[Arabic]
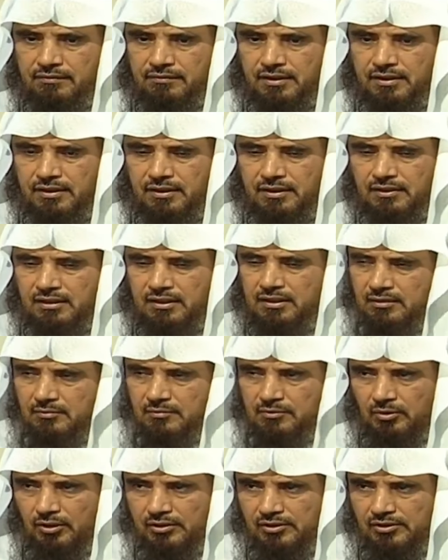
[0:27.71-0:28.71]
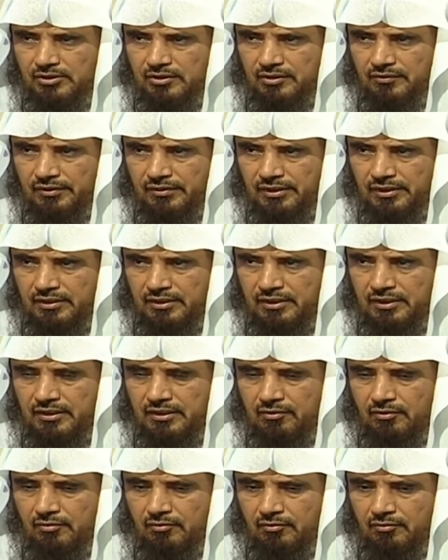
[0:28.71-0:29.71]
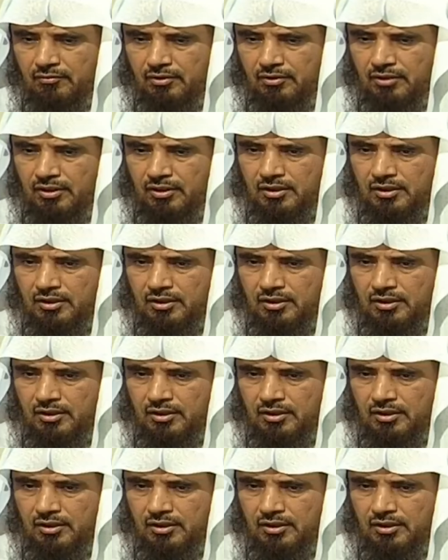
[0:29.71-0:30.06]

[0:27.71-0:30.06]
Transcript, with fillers: فيأتي بدعاء السفر لأنه